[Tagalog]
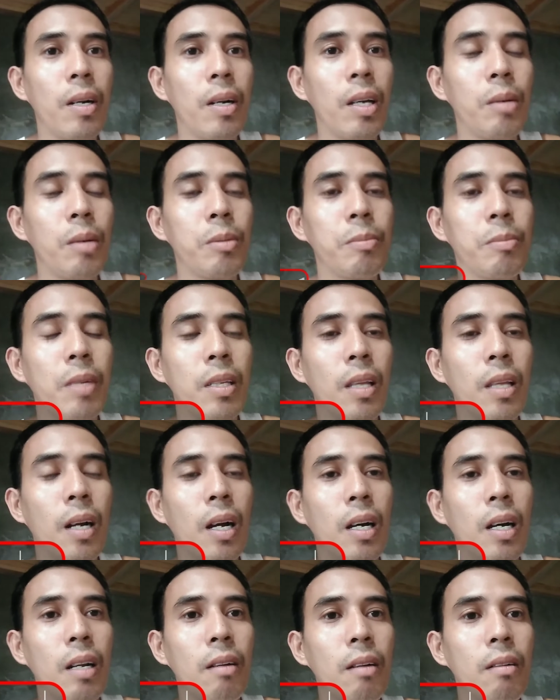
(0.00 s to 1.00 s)
Okay, at
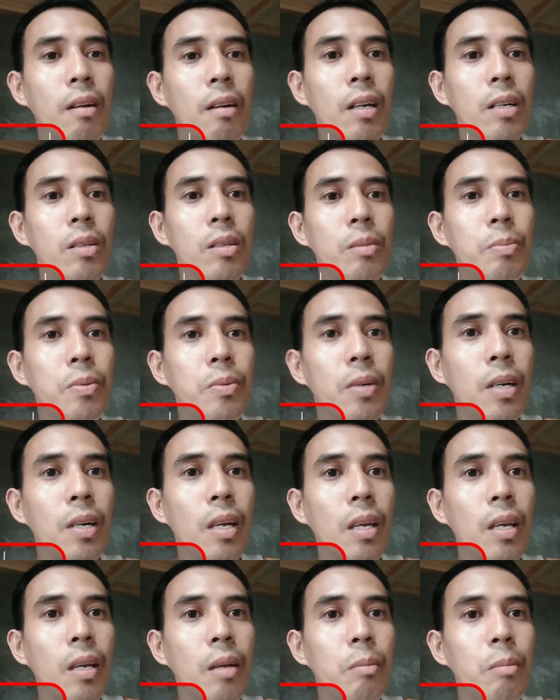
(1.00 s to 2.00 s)
magandang araw. Ngayon po
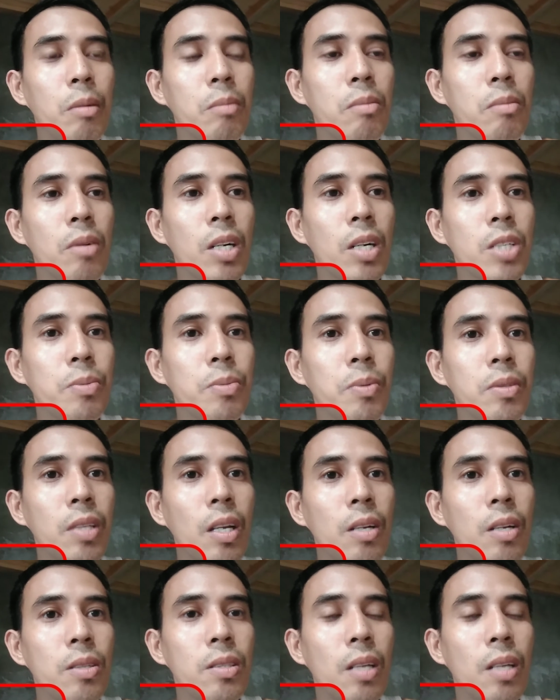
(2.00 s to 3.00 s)
ay magbukas po
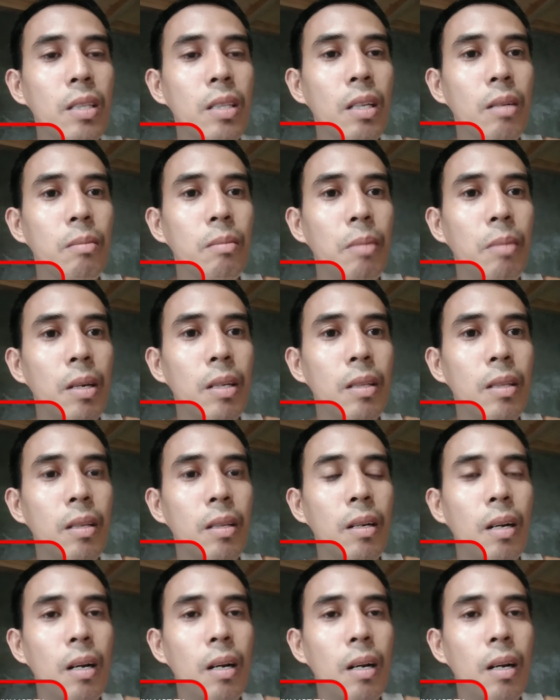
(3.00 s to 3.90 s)
tayo sa ating bed.